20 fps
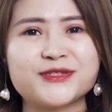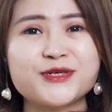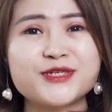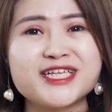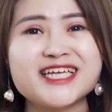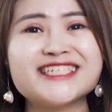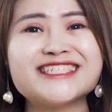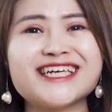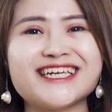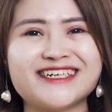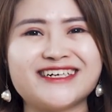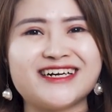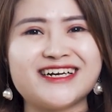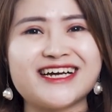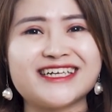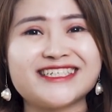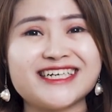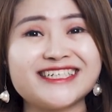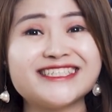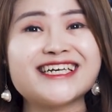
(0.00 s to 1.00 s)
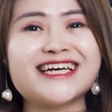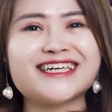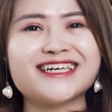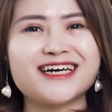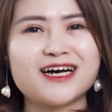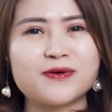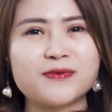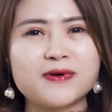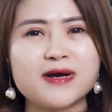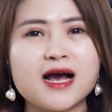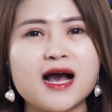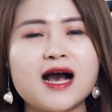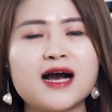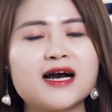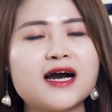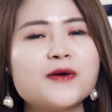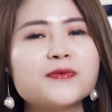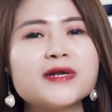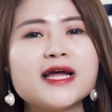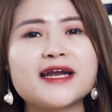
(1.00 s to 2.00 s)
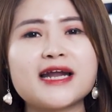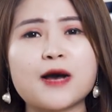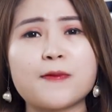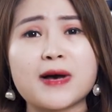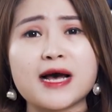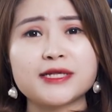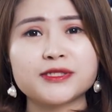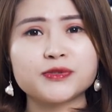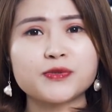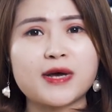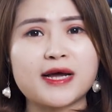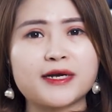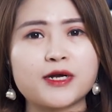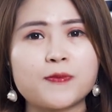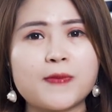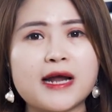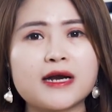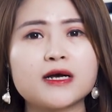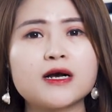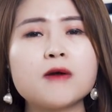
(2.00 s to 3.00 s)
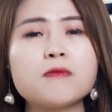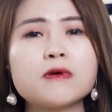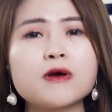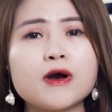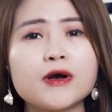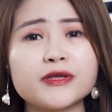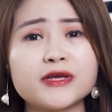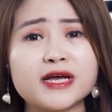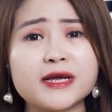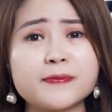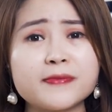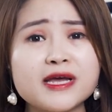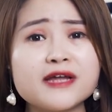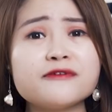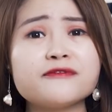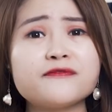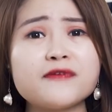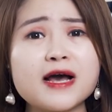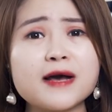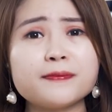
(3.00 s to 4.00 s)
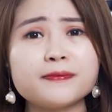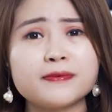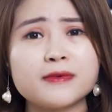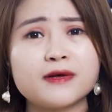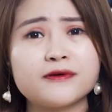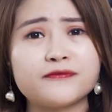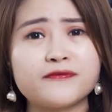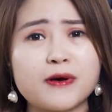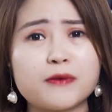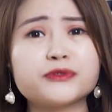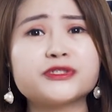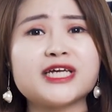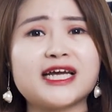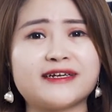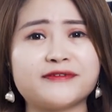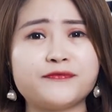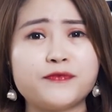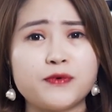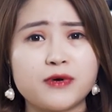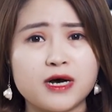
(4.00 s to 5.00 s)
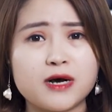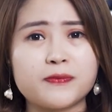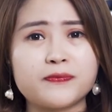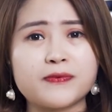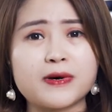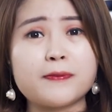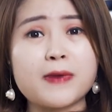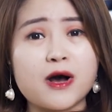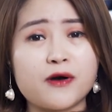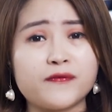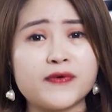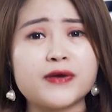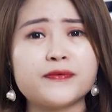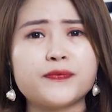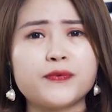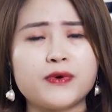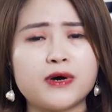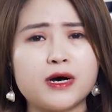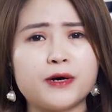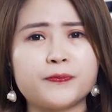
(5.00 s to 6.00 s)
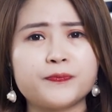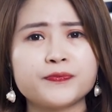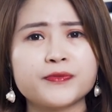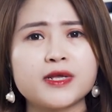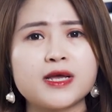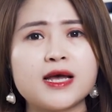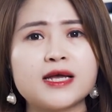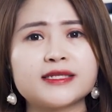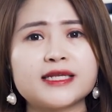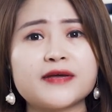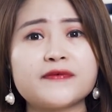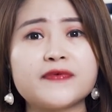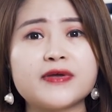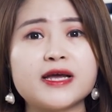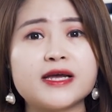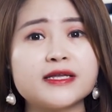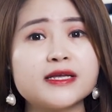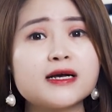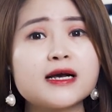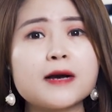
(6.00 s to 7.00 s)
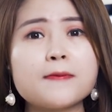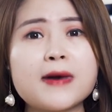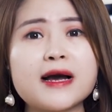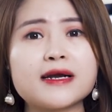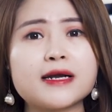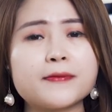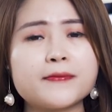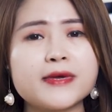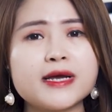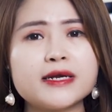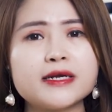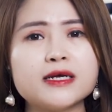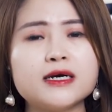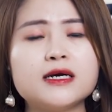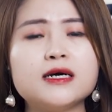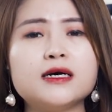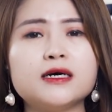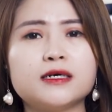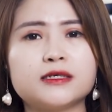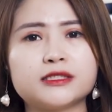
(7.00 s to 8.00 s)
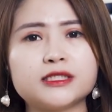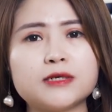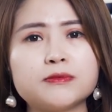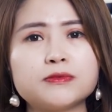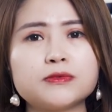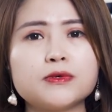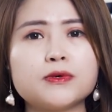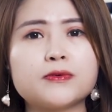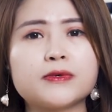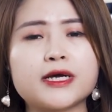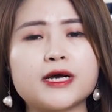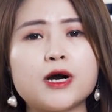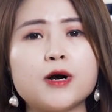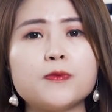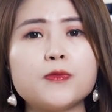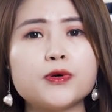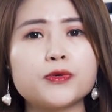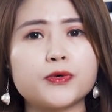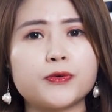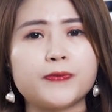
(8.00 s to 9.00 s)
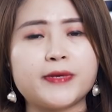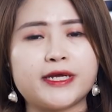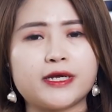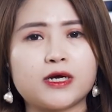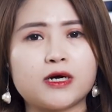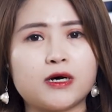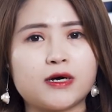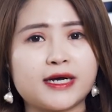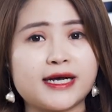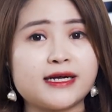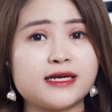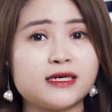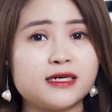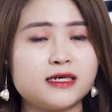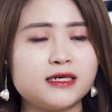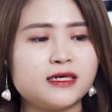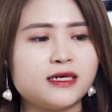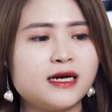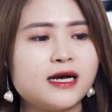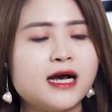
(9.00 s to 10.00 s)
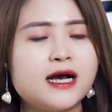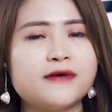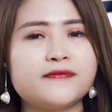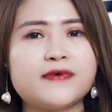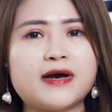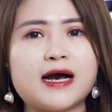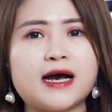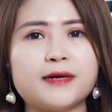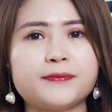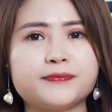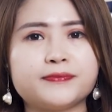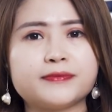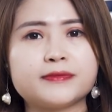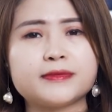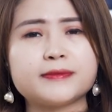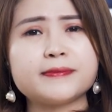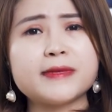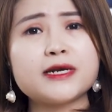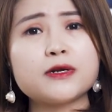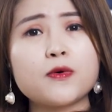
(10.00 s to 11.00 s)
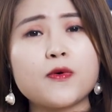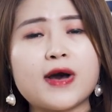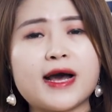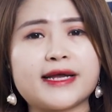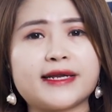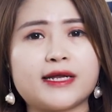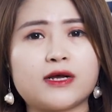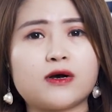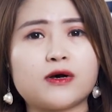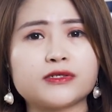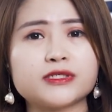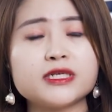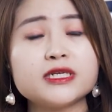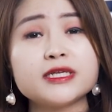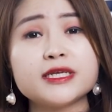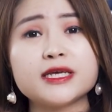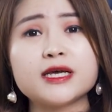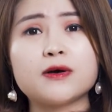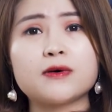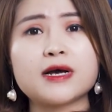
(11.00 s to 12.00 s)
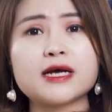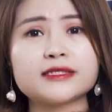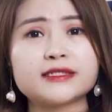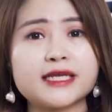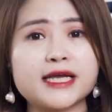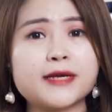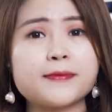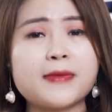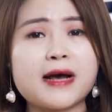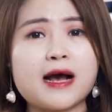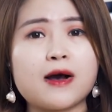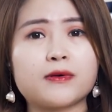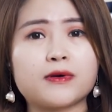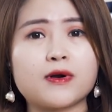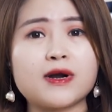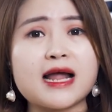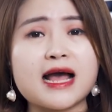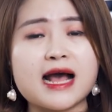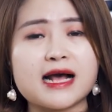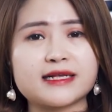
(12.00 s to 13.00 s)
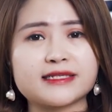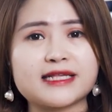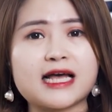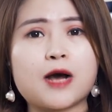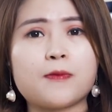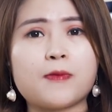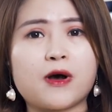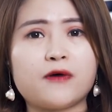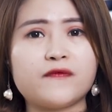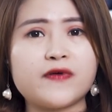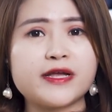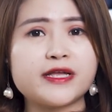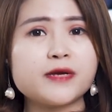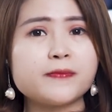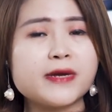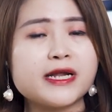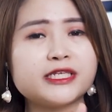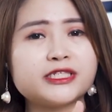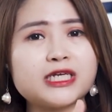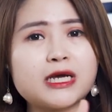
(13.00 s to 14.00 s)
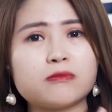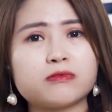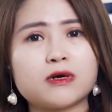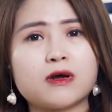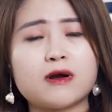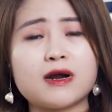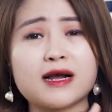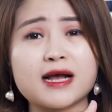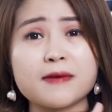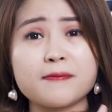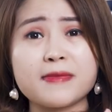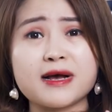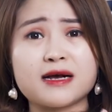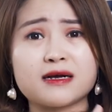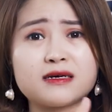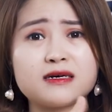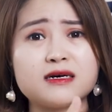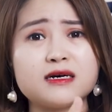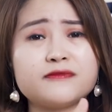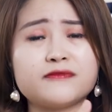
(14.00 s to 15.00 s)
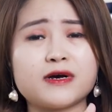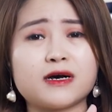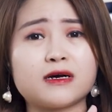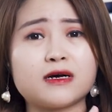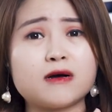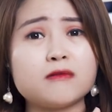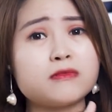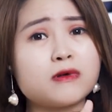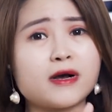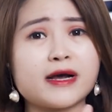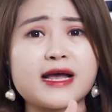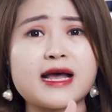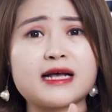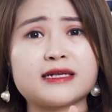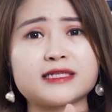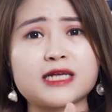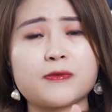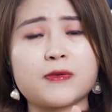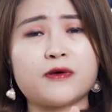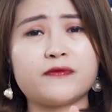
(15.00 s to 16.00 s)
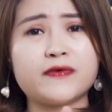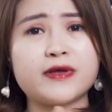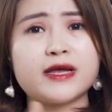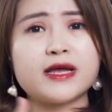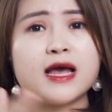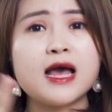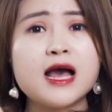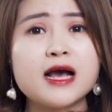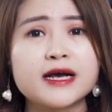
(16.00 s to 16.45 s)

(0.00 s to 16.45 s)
Tôi xin trả lời là chắc chắn không. Không thể nào mà an toàn nếu bạn không có những cái biện pháp phòng tránh phù hợp và bảo vệ phù hợp. Tại vì như các bạn đã biết, ở trong cùng cái hậu môn của mình có các cơ và bên ngoài thì có rất nhiều các tế bào, nó là hàng rào bảo vệ, nhưng bên trong nó là các màng cơ và không có cái hàng rào bảo vệ.